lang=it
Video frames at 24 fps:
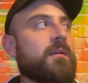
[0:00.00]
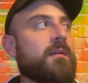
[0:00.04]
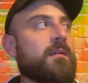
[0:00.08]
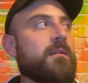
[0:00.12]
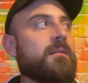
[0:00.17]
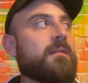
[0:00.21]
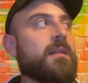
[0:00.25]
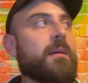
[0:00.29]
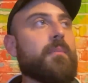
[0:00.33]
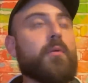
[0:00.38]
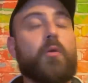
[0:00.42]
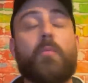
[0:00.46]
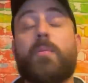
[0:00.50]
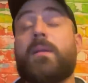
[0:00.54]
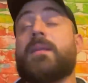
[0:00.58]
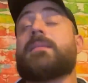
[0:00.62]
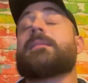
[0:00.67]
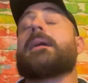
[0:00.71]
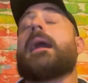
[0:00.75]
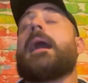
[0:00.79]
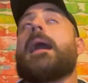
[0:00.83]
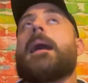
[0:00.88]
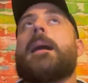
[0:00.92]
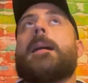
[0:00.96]
la
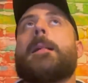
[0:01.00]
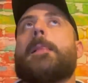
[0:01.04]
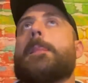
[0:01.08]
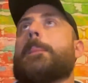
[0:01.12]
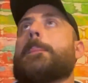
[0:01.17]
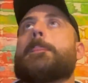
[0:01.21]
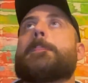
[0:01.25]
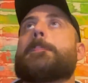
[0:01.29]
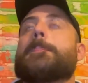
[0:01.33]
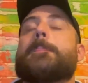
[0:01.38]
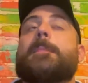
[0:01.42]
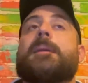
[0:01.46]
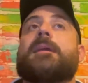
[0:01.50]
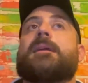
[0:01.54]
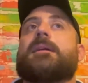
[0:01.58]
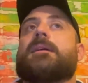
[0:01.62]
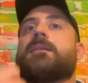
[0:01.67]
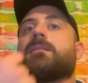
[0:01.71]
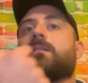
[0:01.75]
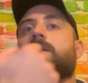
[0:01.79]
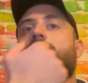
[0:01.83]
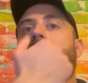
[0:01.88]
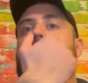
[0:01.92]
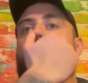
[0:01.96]
proprietà, eh,
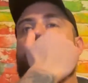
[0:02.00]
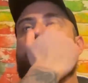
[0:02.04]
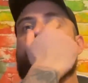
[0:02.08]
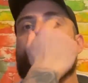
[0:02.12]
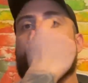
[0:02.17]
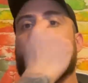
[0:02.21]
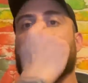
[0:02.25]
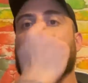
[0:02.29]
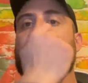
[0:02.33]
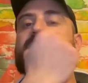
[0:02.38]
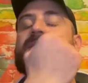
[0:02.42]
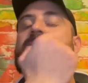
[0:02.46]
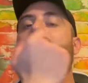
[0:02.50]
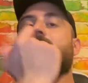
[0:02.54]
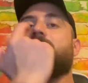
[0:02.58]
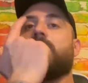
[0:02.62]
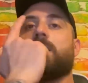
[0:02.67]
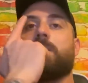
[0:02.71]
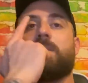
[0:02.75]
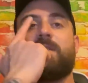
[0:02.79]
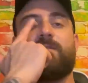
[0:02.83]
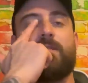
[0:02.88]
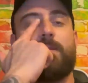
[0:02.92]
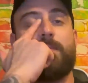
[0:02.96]
davvero mi fa pensare,
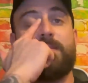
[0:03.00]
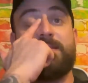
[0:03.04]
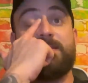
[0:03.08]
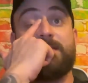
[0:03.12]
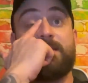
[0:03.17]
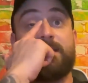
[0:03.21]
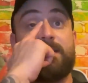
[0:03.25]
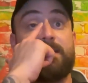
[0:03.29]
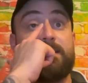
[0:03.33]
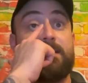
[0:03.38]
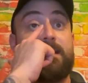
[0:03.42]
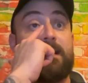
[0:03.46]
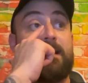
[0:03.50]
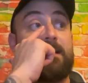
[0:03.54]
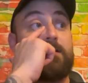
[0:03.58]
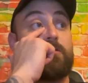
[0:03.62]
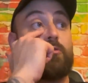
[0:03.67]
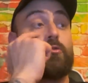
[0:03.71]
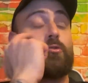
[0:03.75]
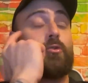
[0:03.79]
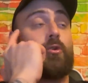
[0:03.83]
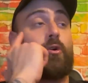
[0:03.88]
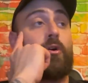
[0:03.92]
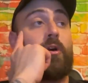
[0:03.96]
mi fa pensare
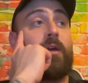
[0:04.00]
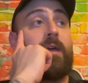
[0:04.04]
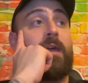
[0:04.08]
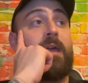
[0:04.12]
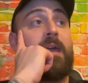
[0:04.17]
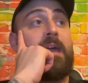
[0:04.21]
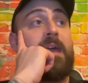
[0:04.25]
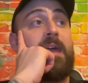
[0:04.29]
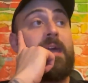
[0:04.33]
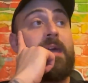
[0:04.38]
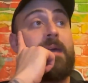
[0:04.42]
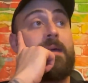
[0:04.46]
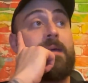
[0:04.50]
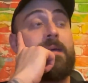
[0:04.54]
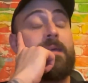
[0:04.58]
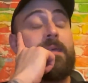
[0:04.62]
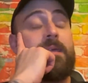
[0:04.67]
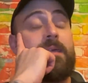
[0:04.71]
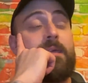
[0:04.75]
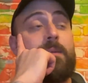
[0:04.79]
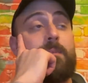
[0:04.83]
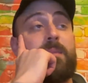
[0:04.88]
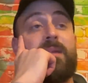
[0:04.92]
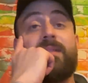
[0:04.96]
tanto e
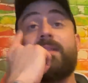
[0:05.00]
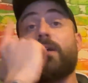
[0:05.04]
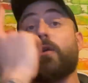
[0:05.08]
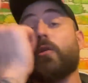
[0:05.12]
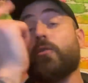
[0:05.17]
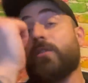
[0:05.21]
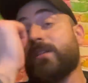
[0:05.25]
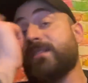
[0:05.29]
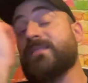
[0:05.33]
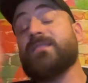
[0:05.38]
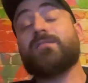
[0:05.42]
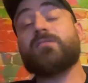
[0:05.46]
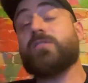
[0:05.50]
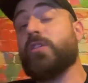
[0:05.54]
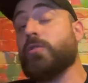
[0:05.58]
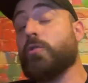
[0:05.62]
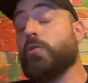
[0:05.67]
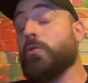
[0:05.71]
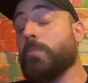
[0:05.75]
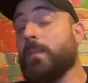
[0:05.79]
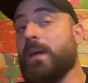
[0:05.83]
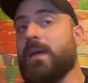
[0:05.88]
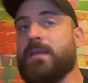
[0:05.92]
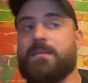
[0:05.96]
mi terrorizza
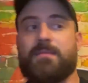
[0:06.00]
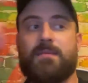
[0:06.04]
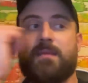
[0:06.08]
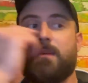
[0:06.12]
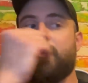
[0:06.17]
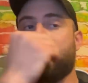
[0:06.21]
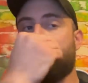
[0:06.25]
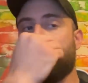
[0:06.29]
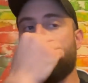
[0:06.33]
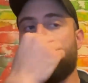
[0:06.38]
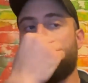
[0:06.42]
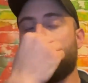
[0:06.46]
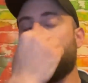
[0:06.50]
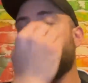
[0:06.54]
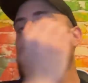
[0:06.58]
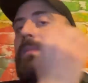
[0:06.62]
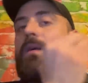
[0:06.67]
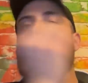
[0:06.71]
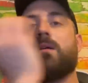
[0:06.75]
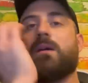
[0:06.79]
ulteriormente, perché noi abbiamo